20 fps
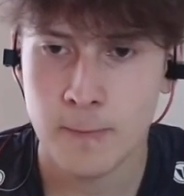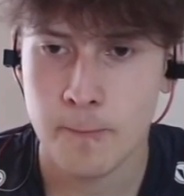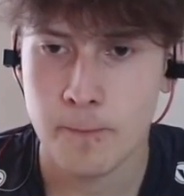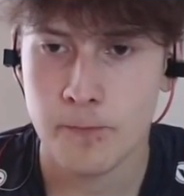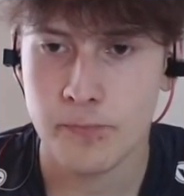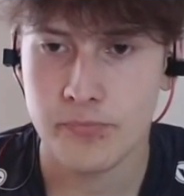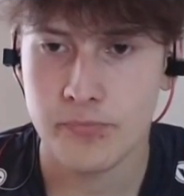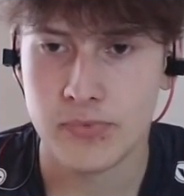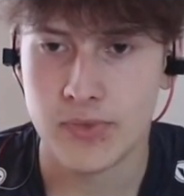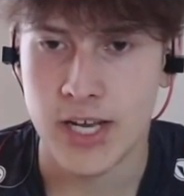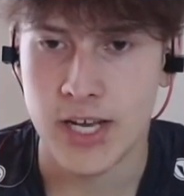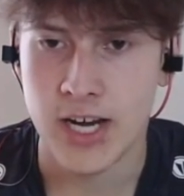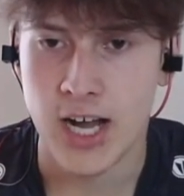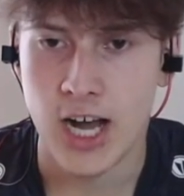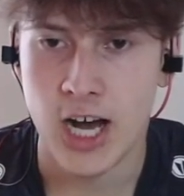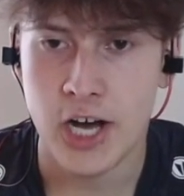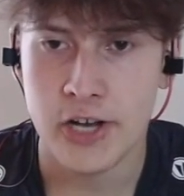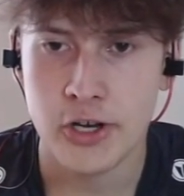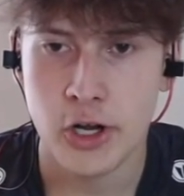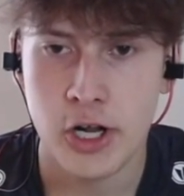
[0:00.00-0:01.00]
Und dann
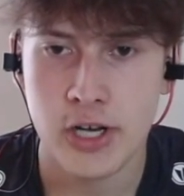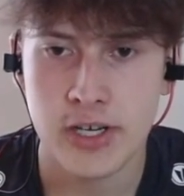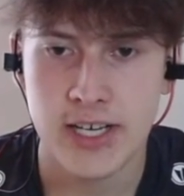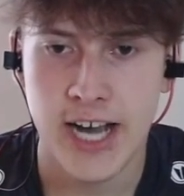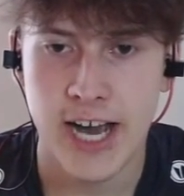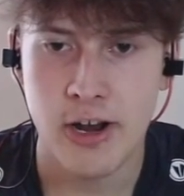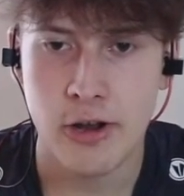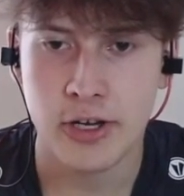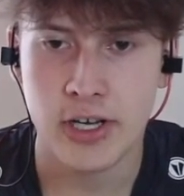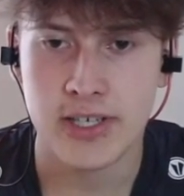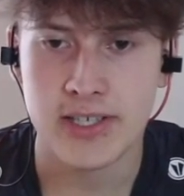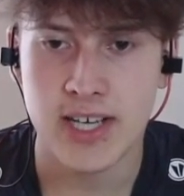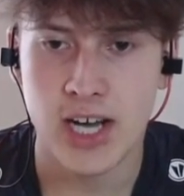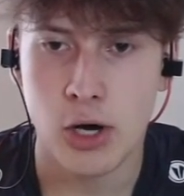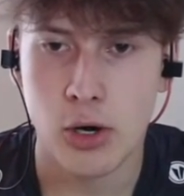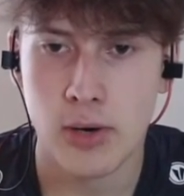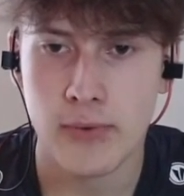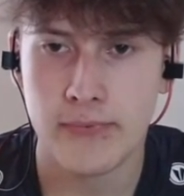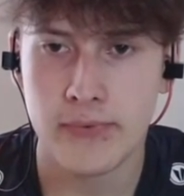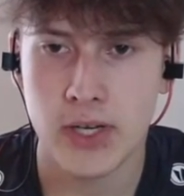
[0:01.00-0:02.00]
Arnold, keiner geht
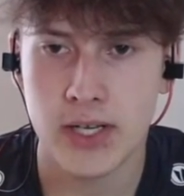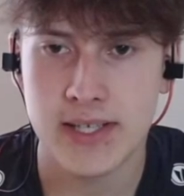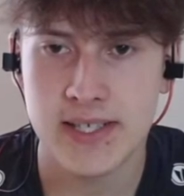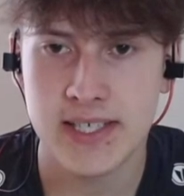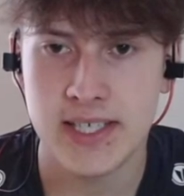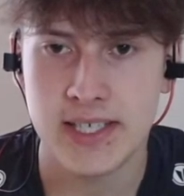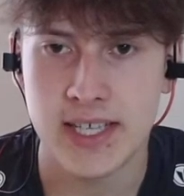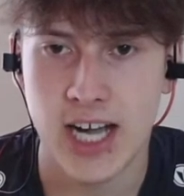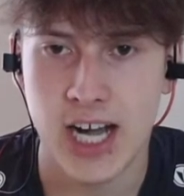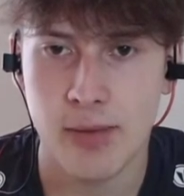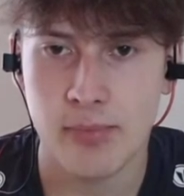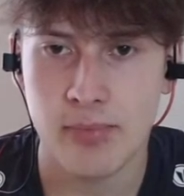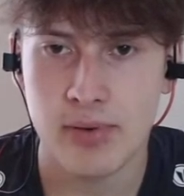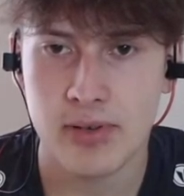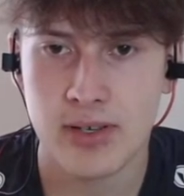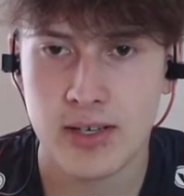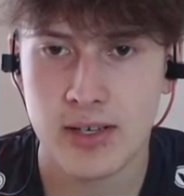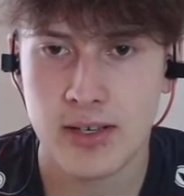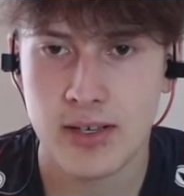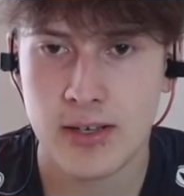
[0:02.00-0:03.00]
drauf, er zieht ab.
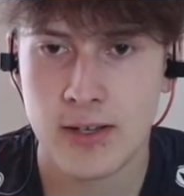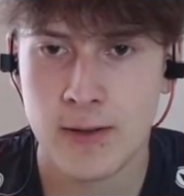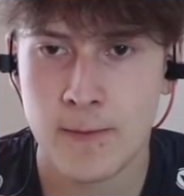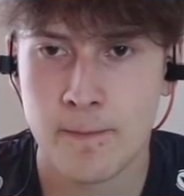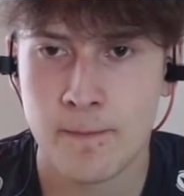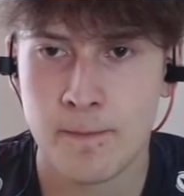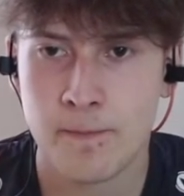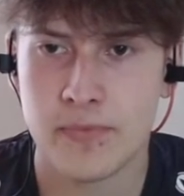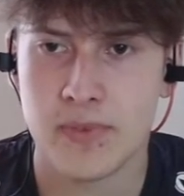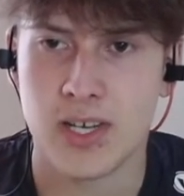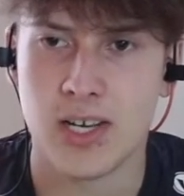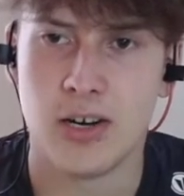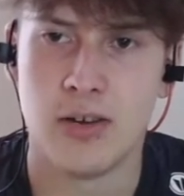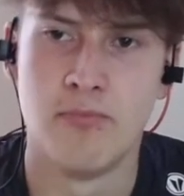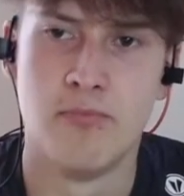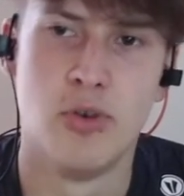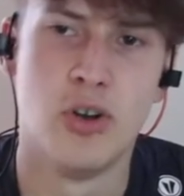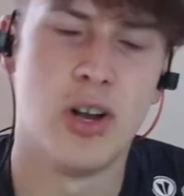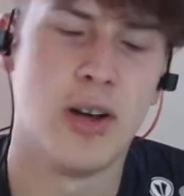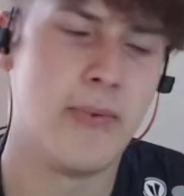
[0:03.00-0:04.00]
Ja,
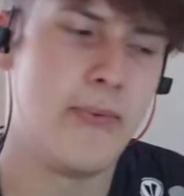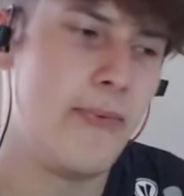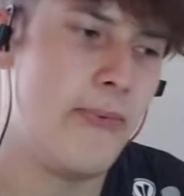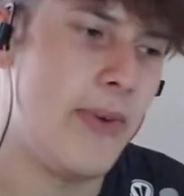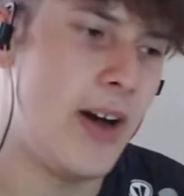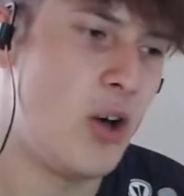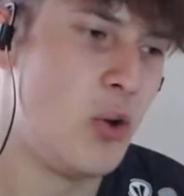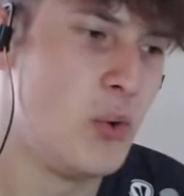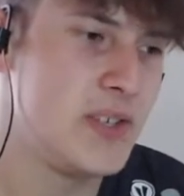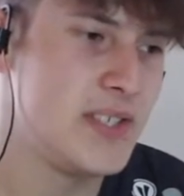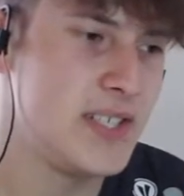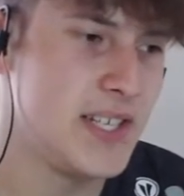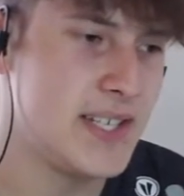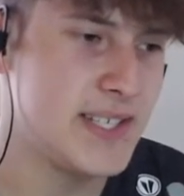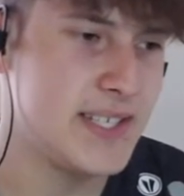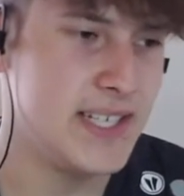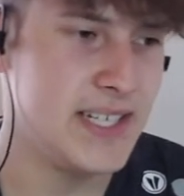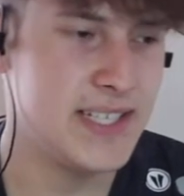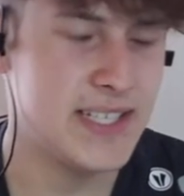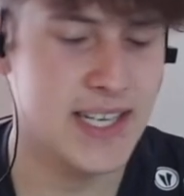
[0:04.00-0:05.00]
und Müller faustet
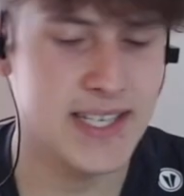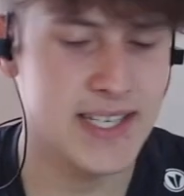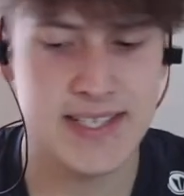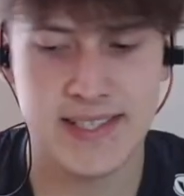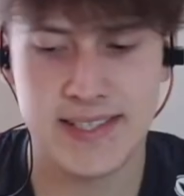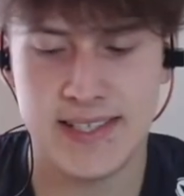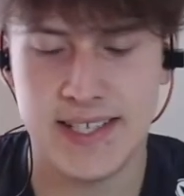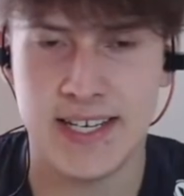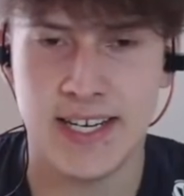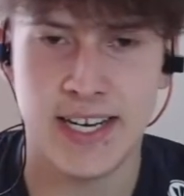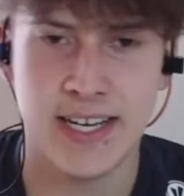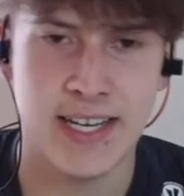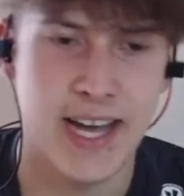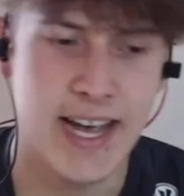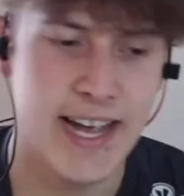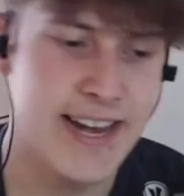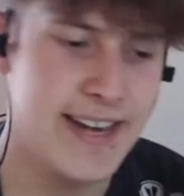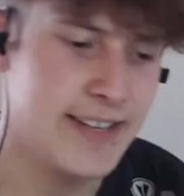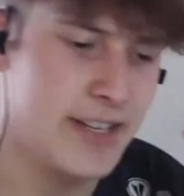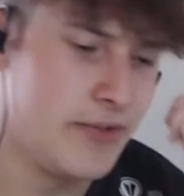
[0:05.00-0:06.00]
sich das Ding in
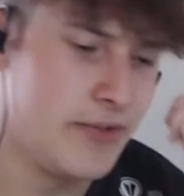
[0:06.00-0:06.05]
eigenen